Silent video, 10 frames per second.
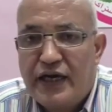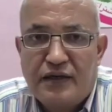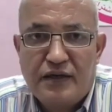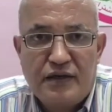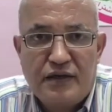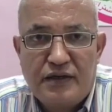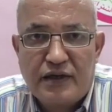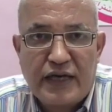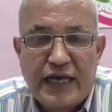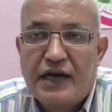
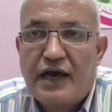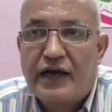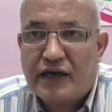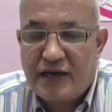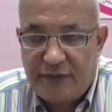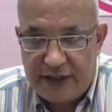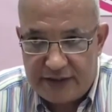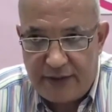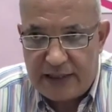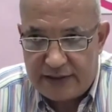اللي غير لائقه
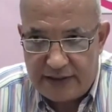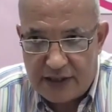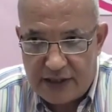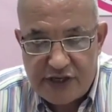بحزب بحال الاتحاد